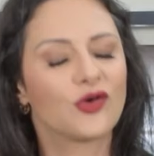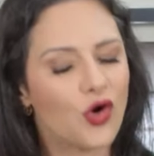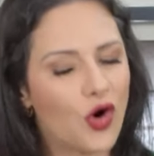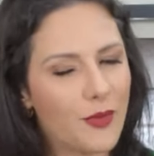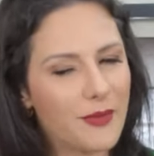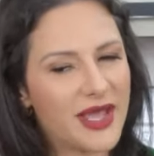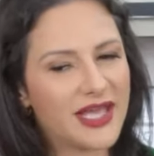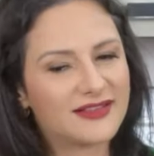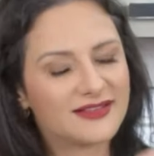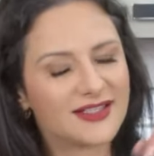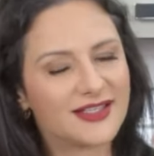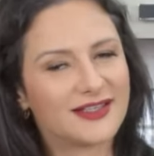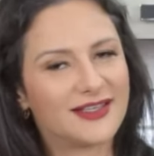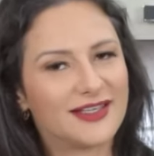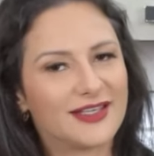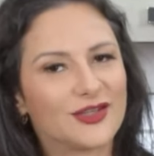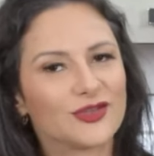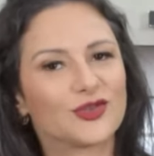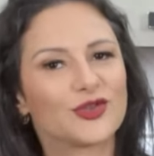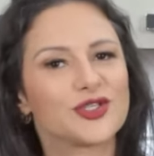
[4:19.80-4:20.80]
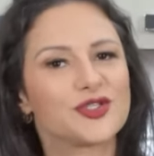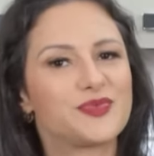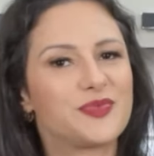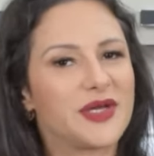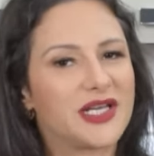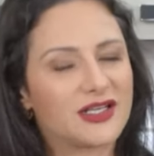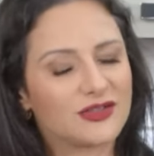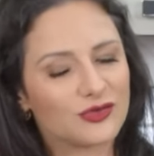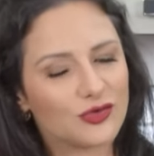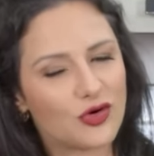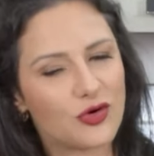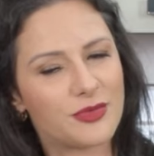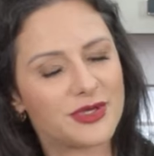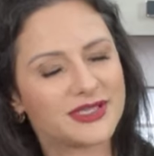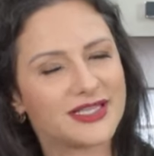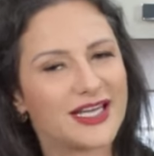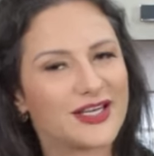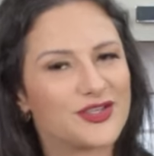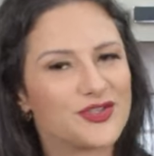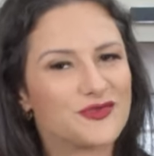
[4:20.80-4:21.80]
Comenta aqui que eu estou esperando o
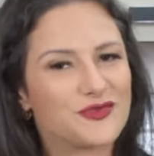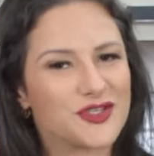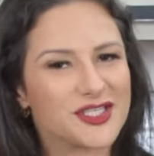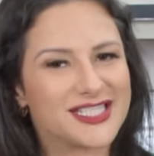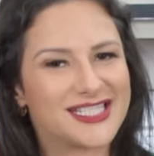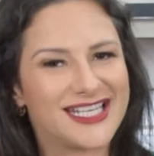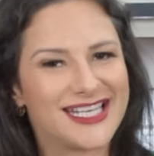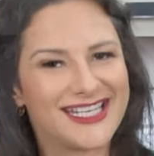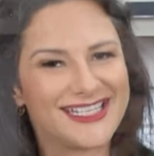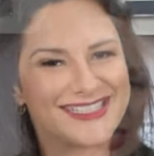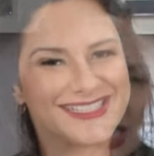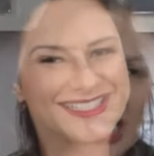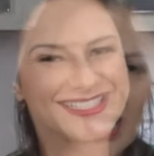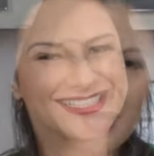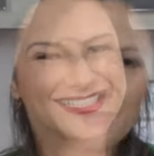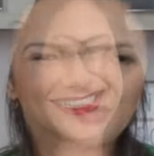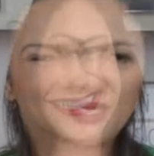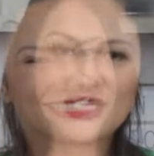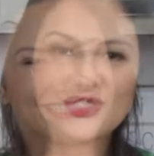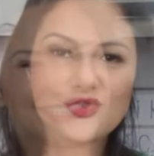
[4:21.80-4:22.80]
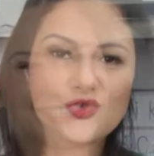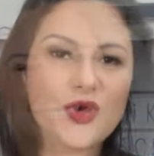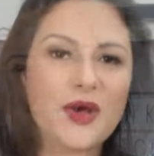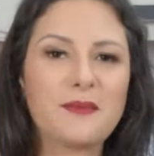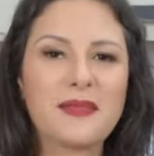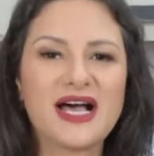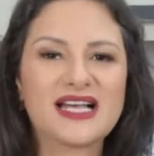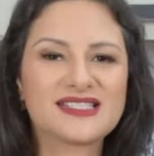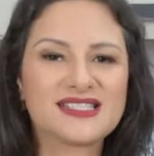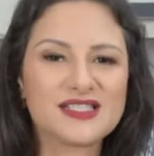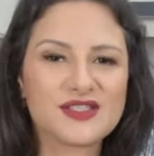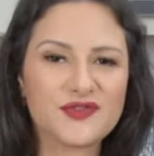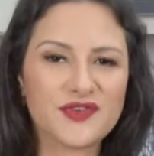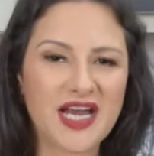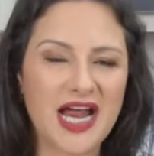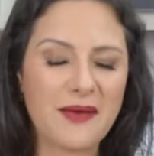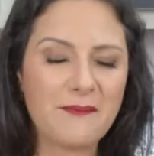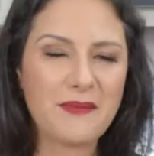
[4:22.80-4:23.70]
comentário de vocês. Para sua massa esfriar